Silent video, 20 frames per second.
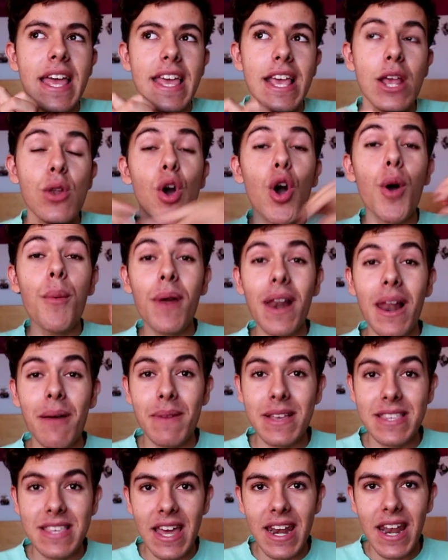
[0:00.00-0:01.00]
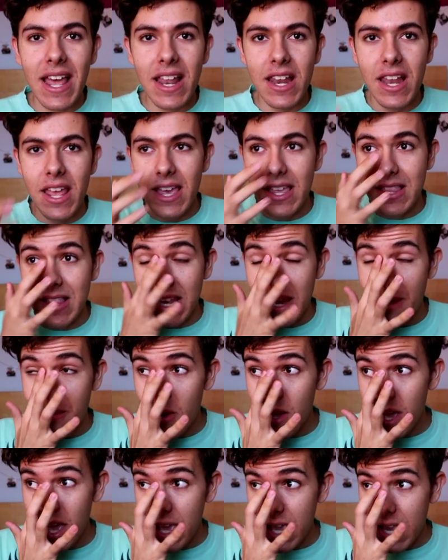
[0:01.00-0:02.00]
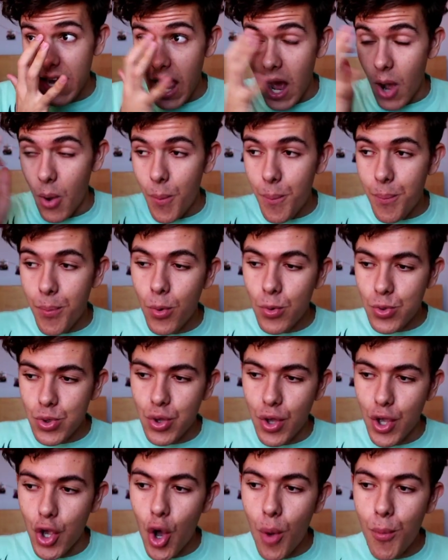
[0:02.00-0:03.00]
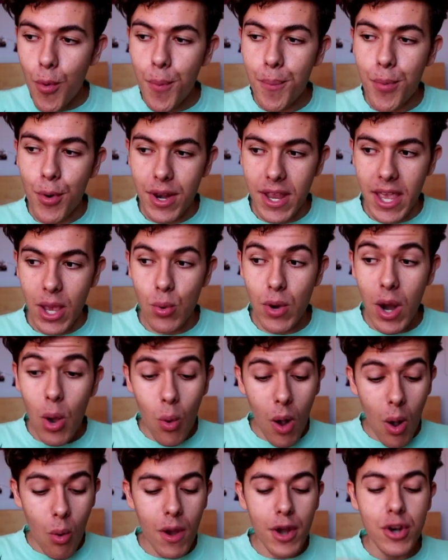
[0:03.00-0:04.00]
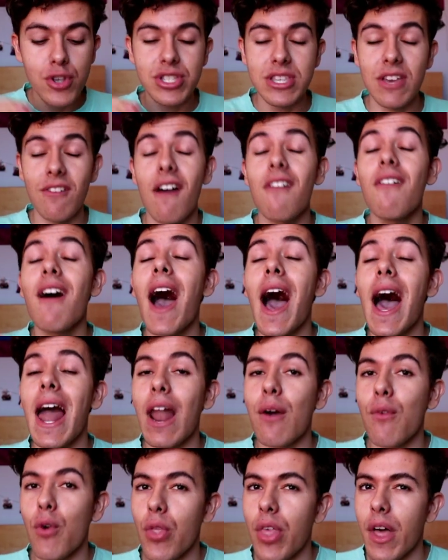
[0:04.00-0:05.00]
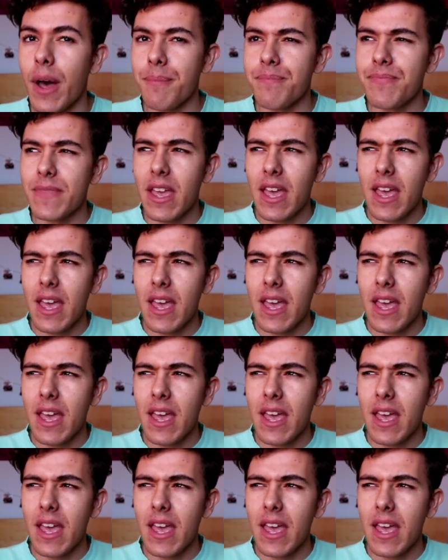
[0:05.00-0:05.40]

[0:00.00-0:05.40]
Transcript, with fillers: Y luego por la mañana teníamos que ir a un punto en común porque una guagua nos llevaba a la boda.